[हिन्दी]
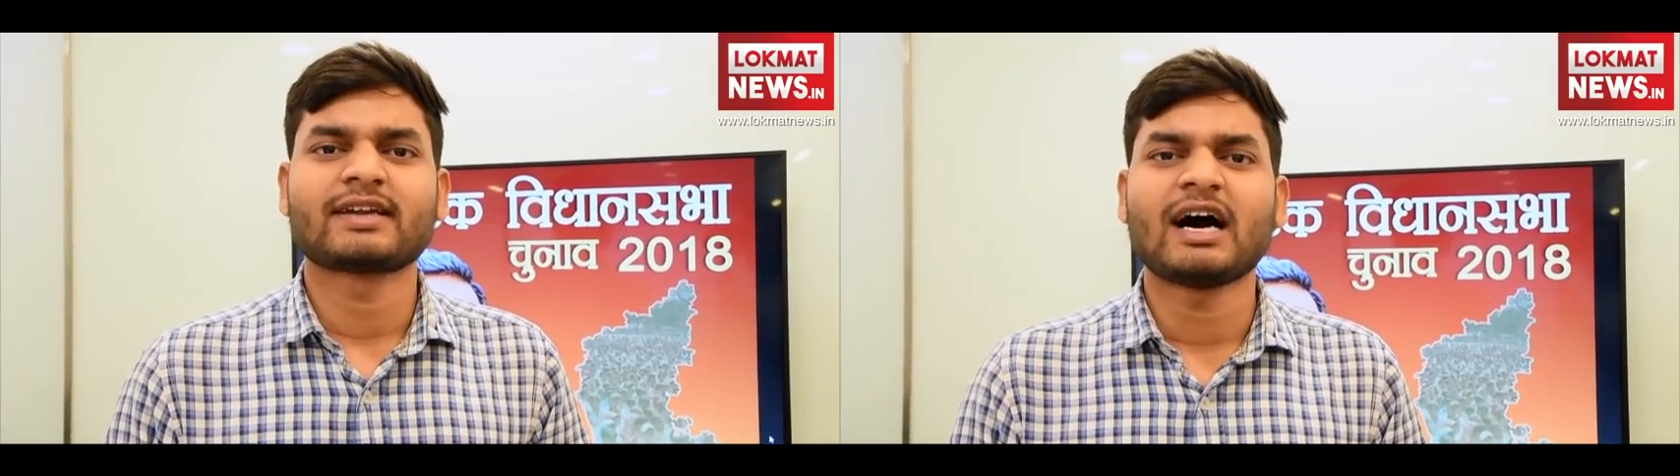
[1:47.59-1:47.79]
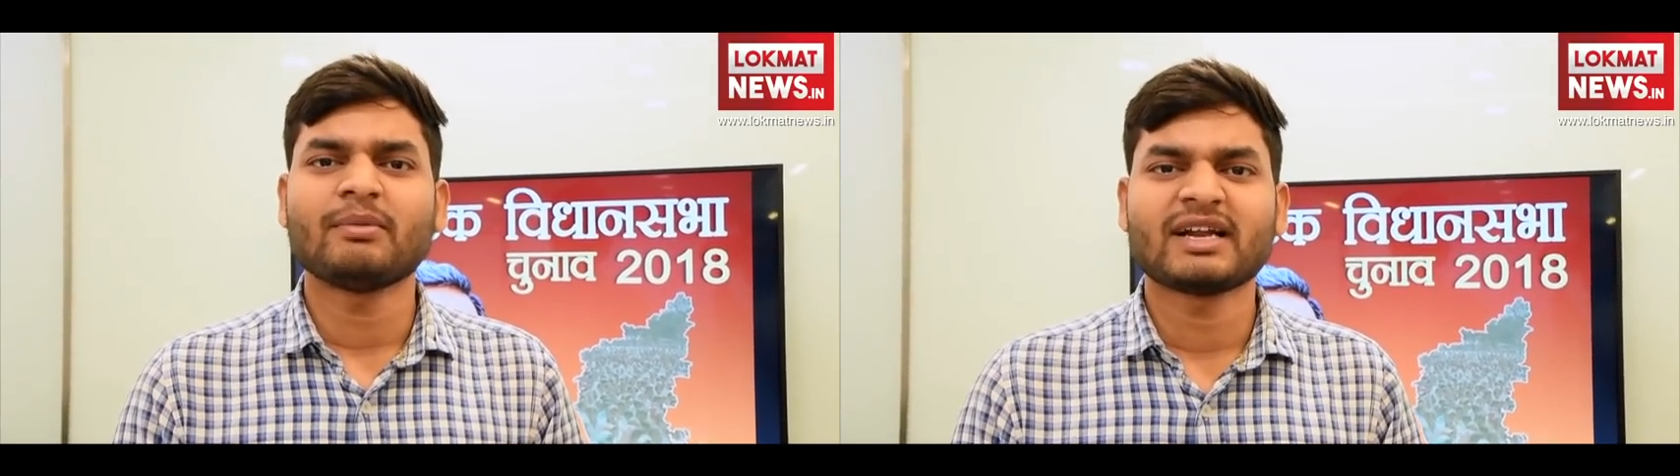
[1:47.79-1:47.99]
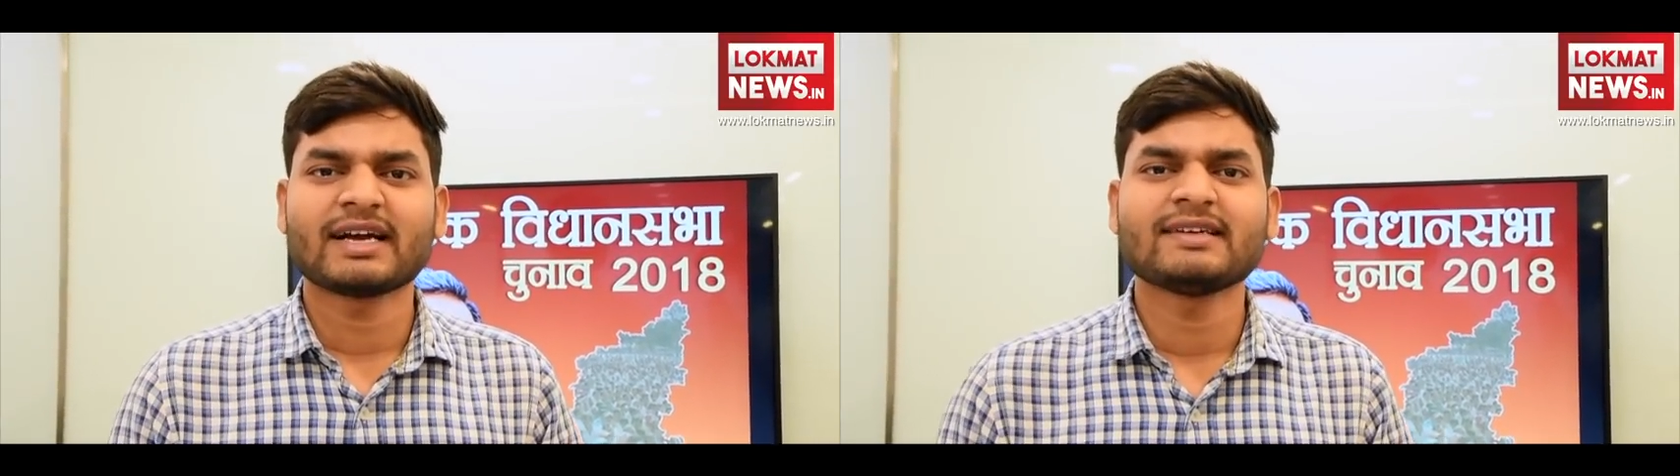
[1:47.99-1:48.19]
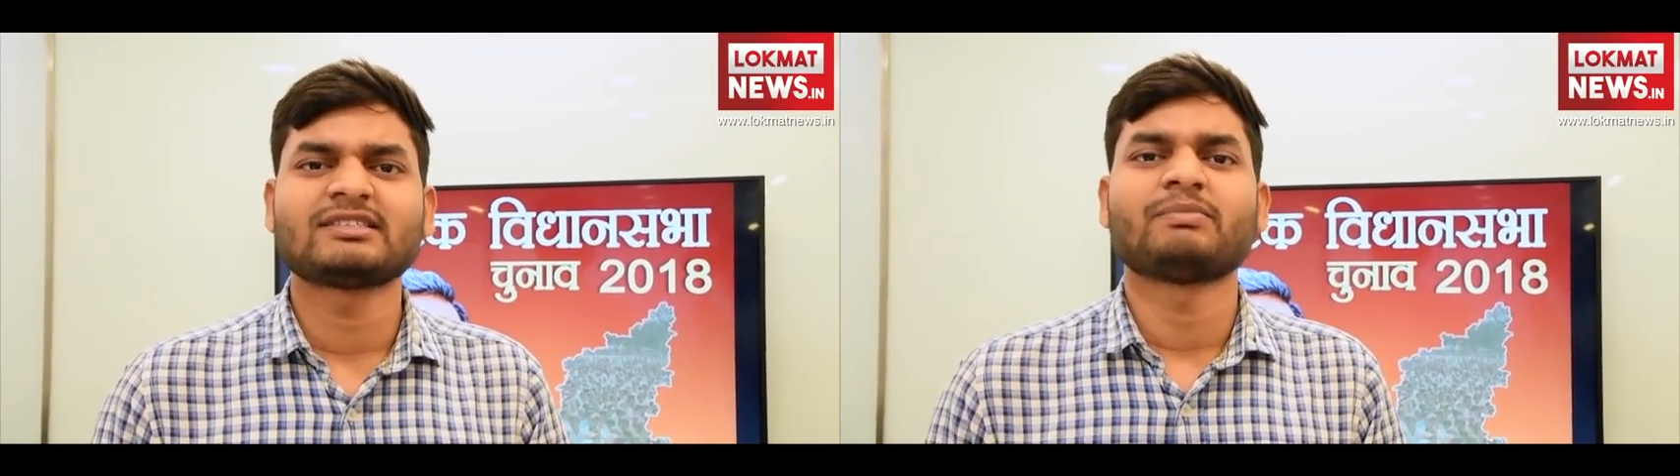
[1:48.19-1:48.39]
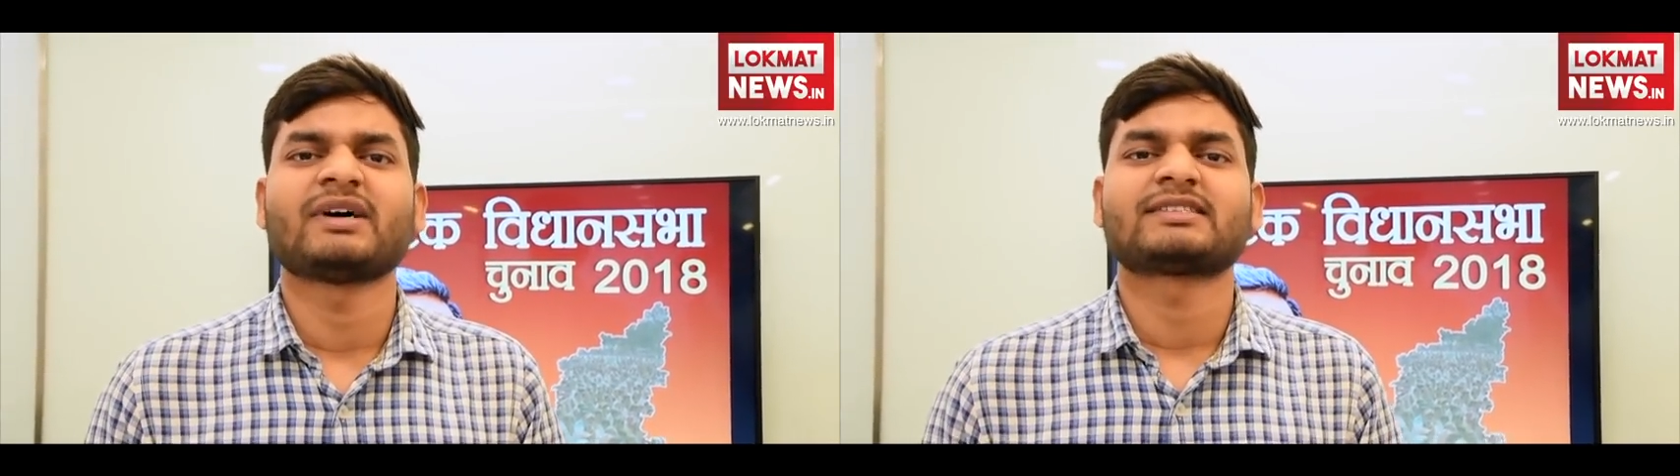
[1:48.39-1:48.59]
रामनगर
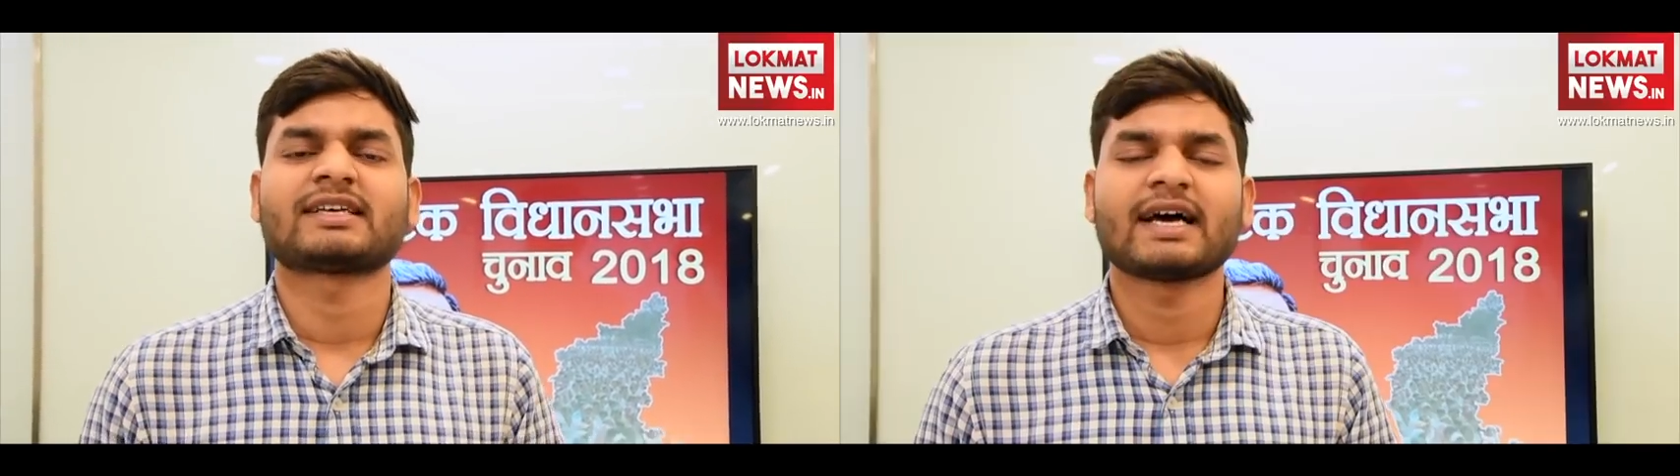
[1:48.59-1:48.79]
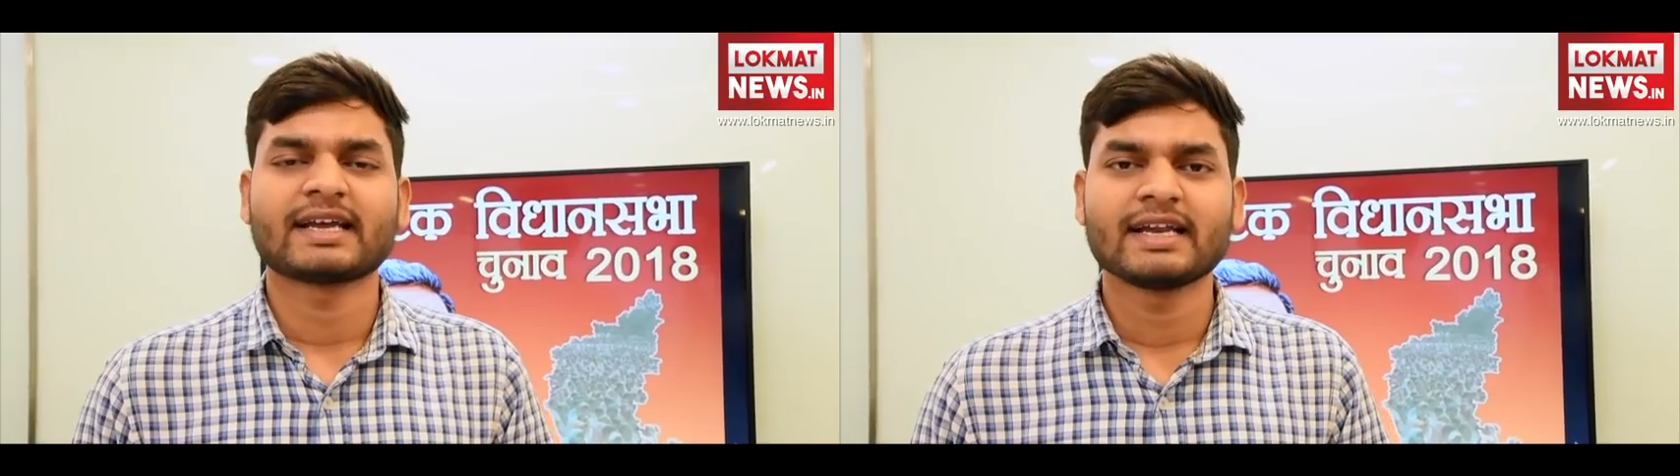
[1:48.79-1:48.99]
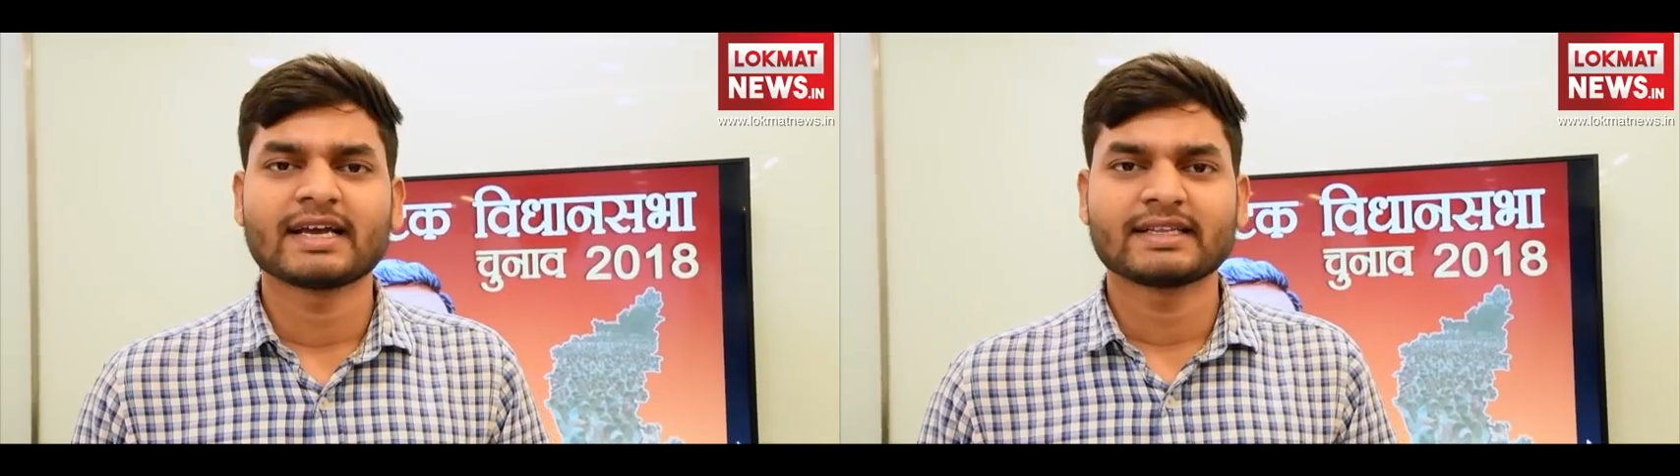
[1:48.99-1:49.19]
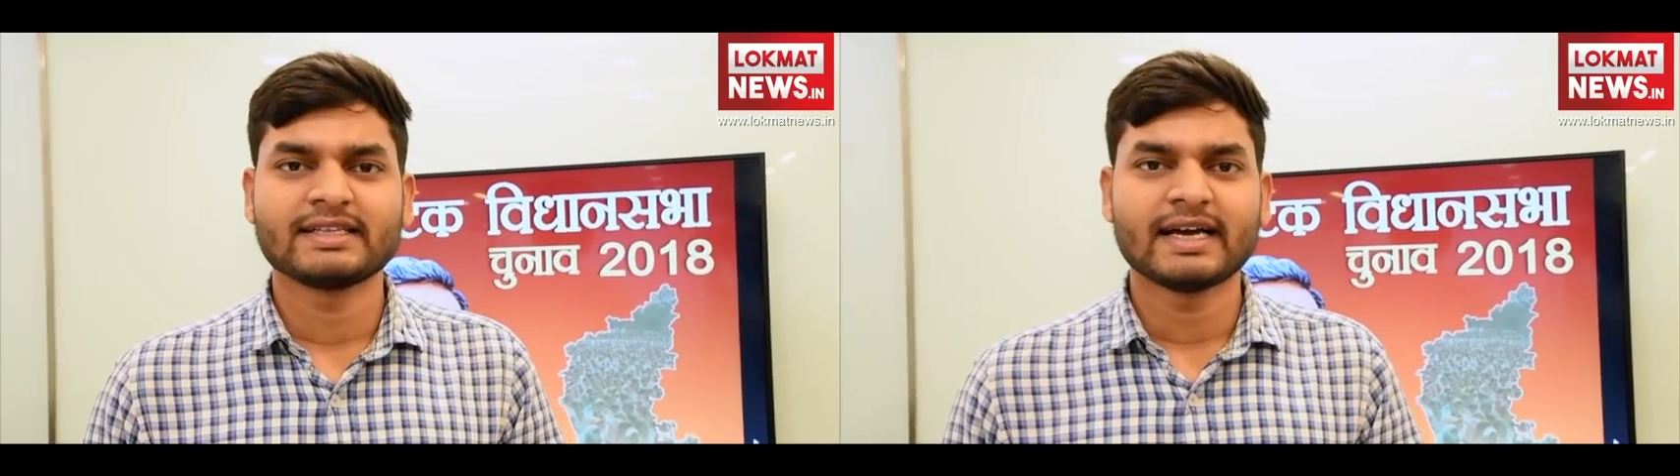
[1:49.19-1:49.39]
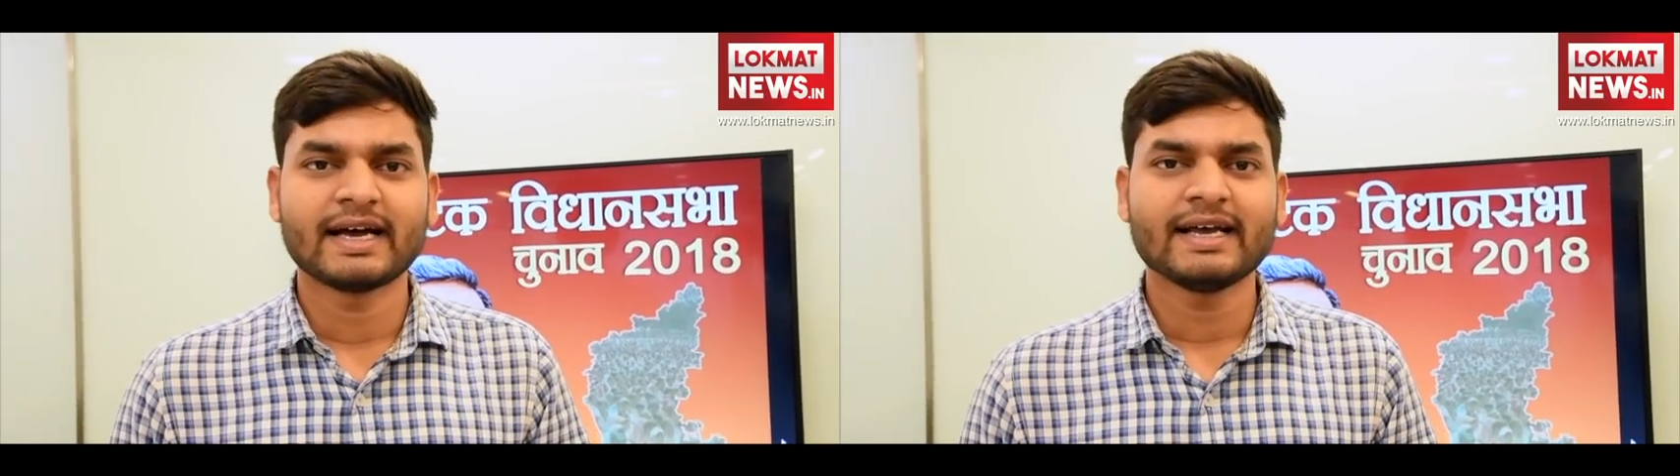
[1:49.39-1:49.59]
से पर्चा दाखिल कर
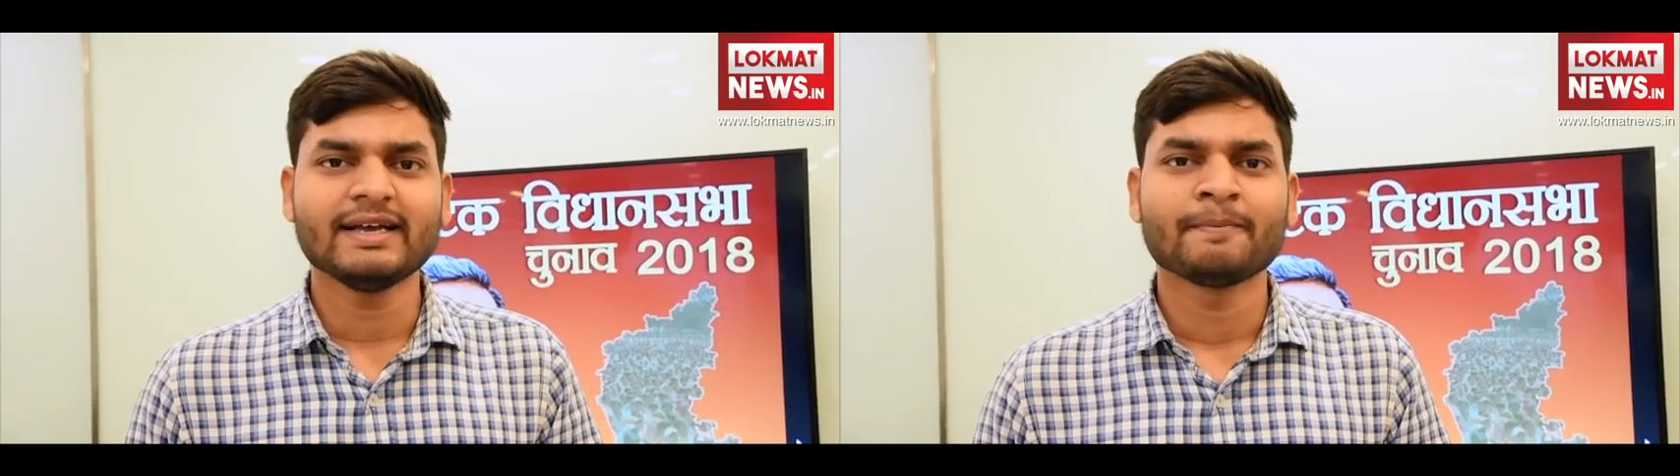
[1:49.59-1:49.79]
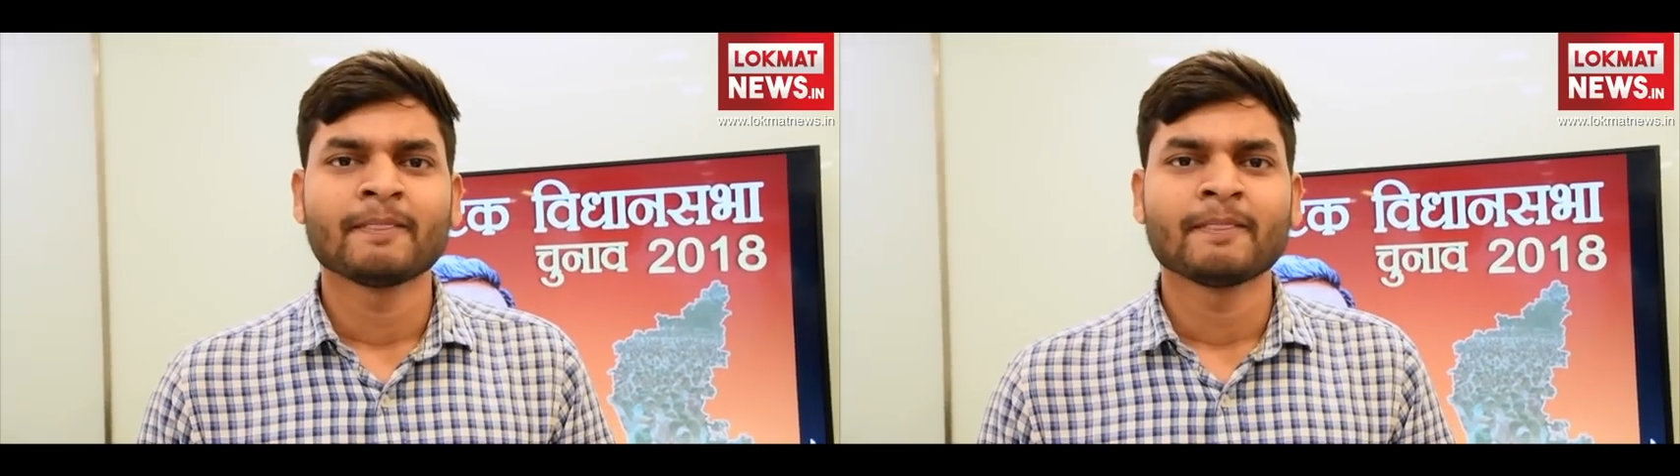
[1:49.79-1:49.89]
दिया है